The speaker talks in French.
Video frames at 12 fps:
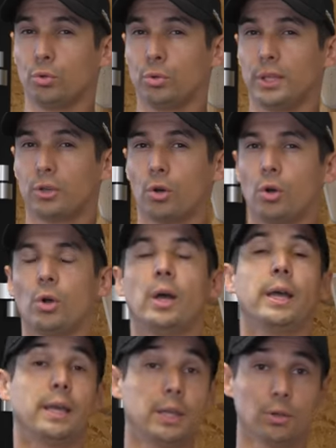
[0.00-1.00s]
de l'écran
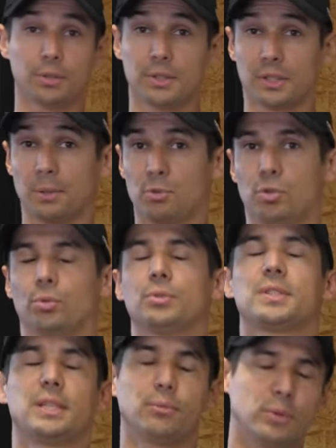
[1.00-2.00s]
et en description
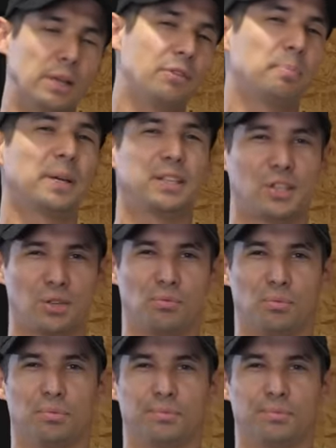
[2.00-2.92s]
si vous ne l'avez pas déjà vu.